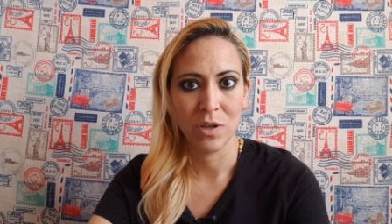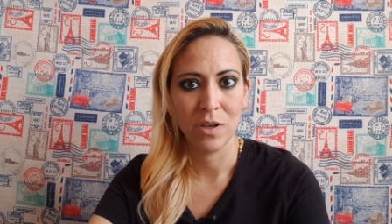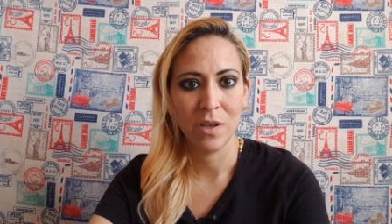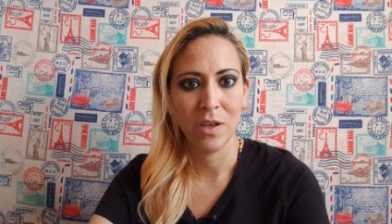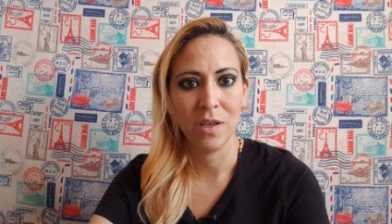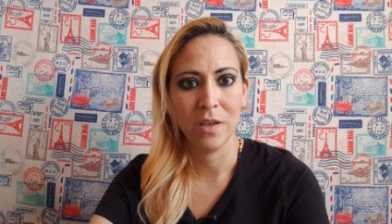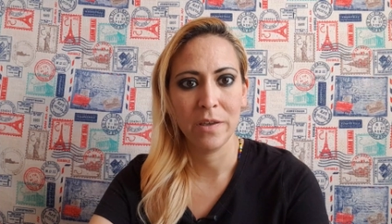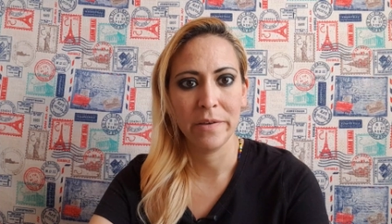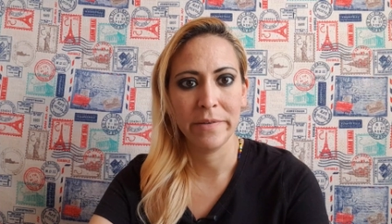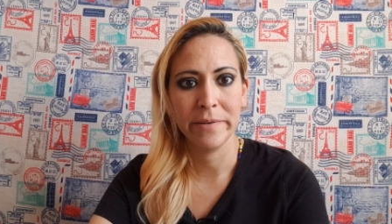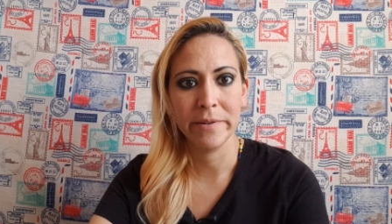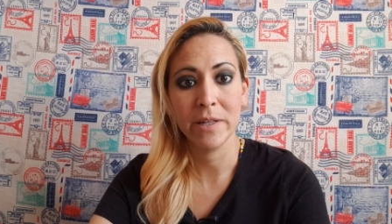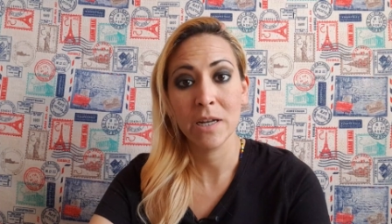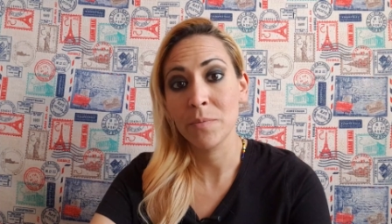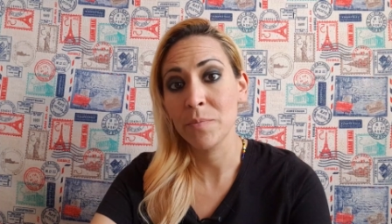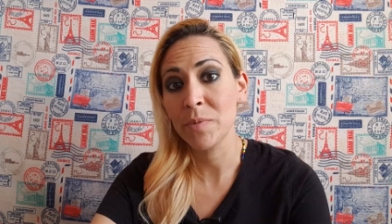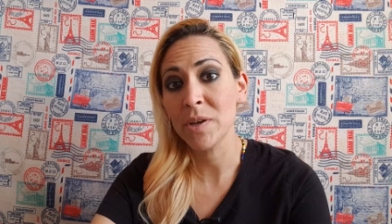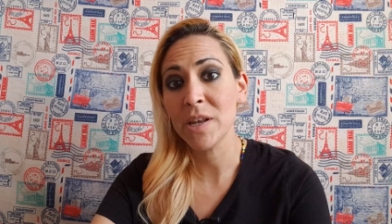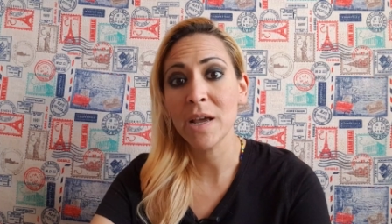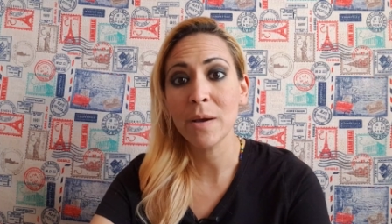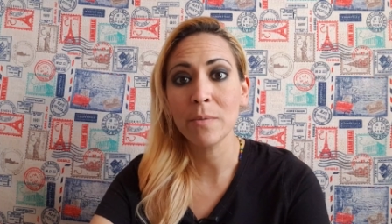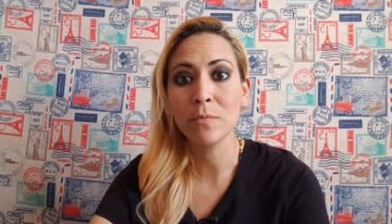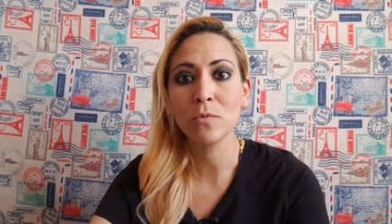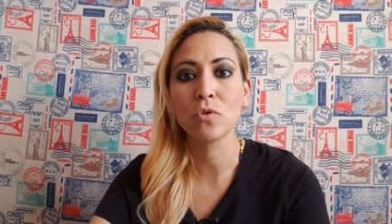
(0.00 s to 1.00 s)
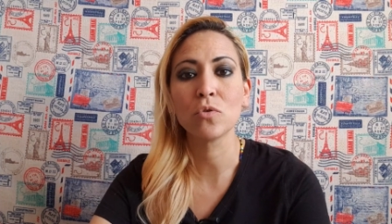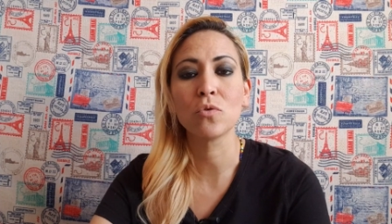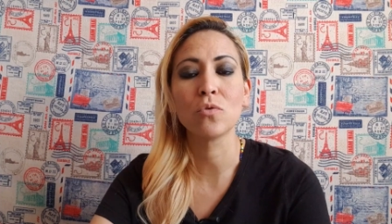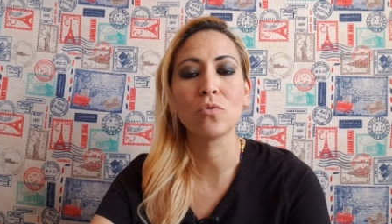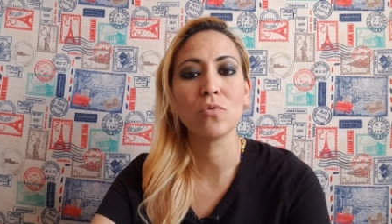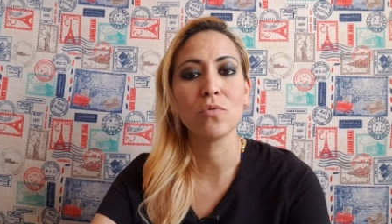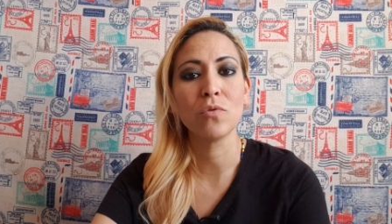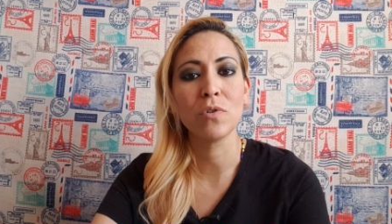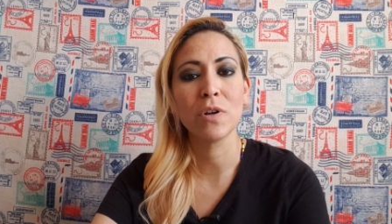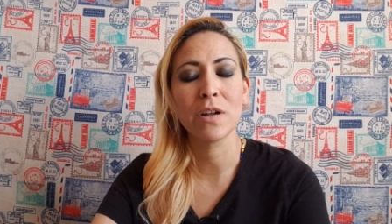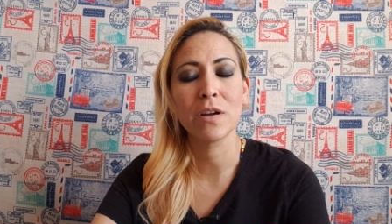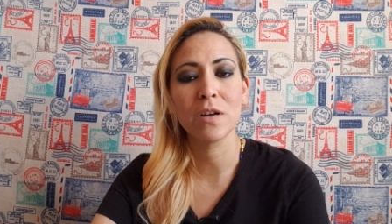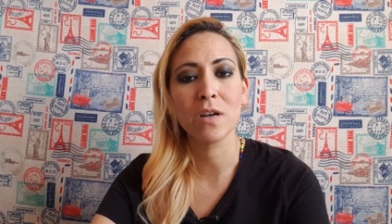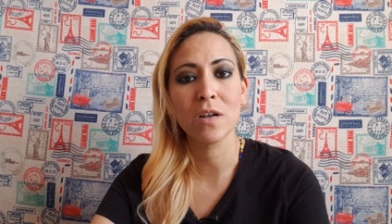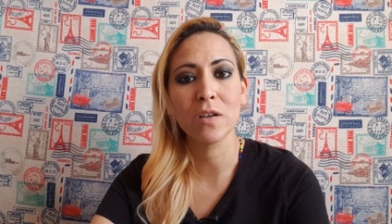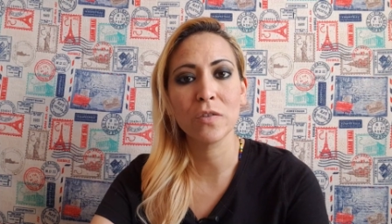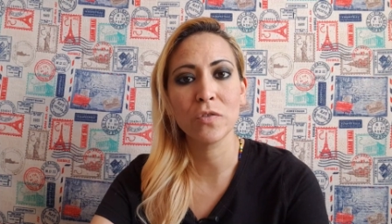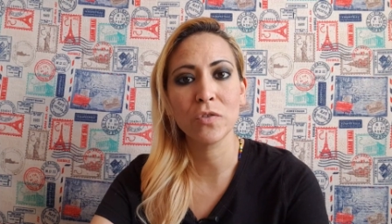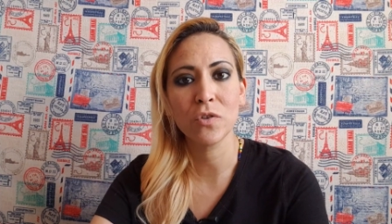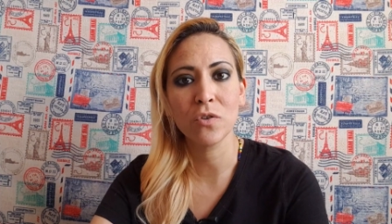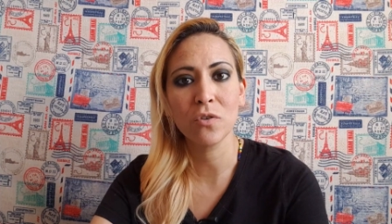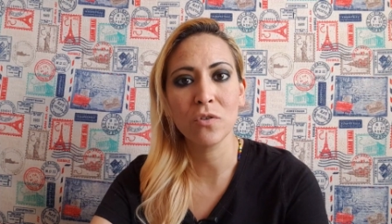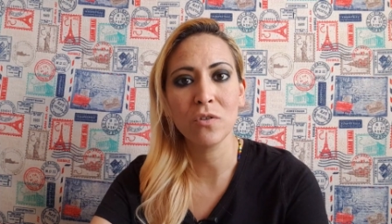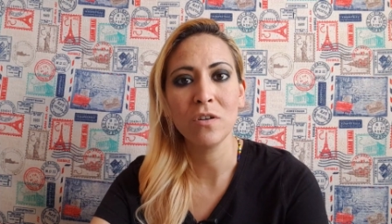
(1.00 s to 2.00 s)
eh, terminamos con una
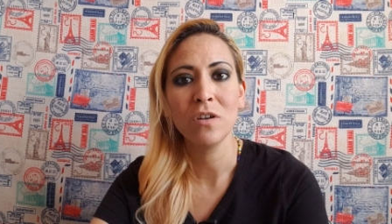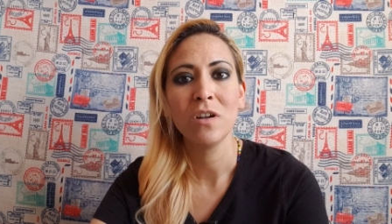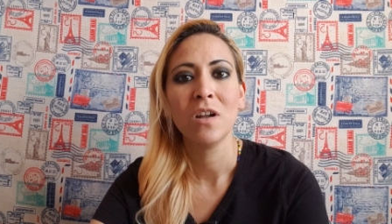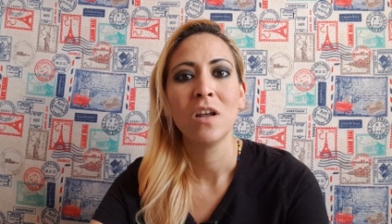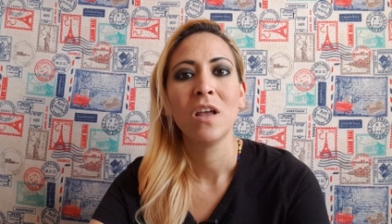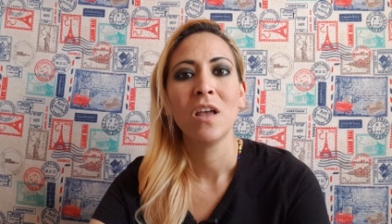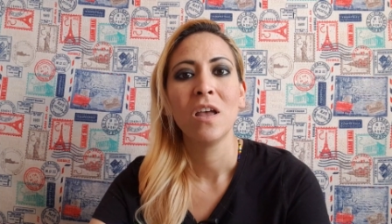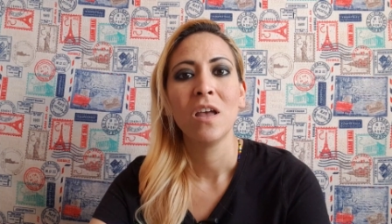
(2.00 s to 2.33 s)
relación,